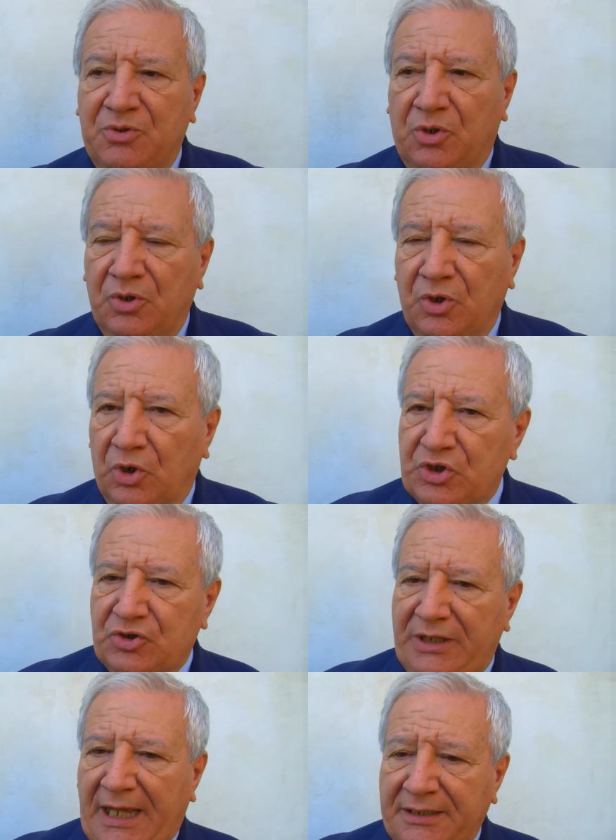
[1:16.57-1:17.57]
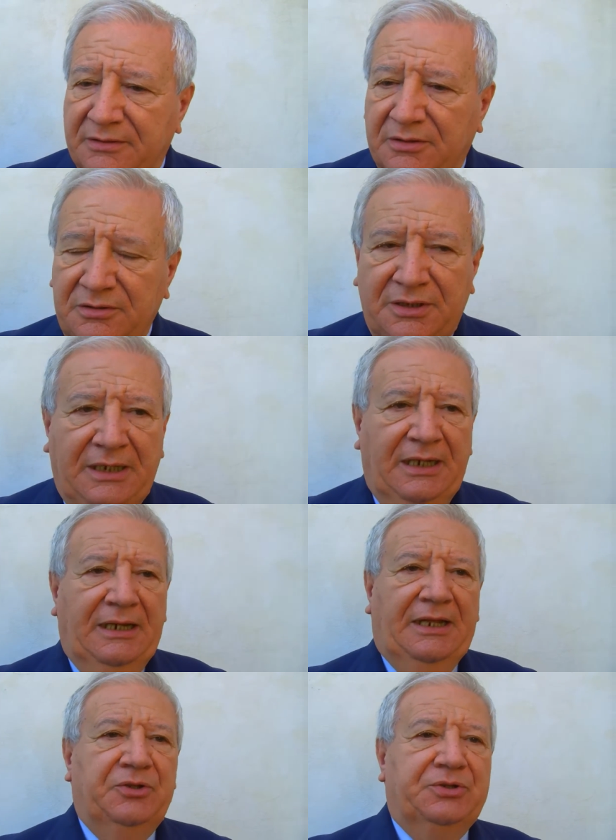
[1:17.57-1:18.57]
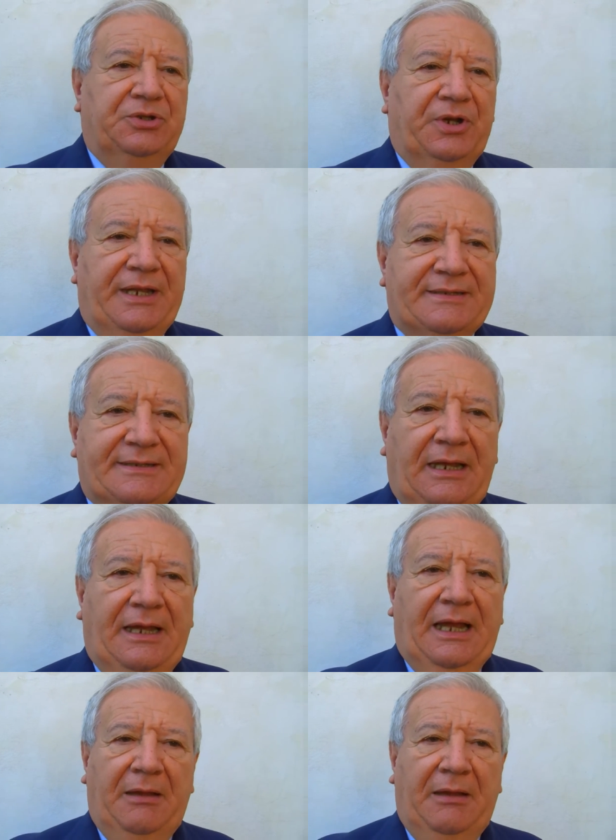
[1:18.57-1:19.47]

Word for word: un concorso in atto, la dottoressa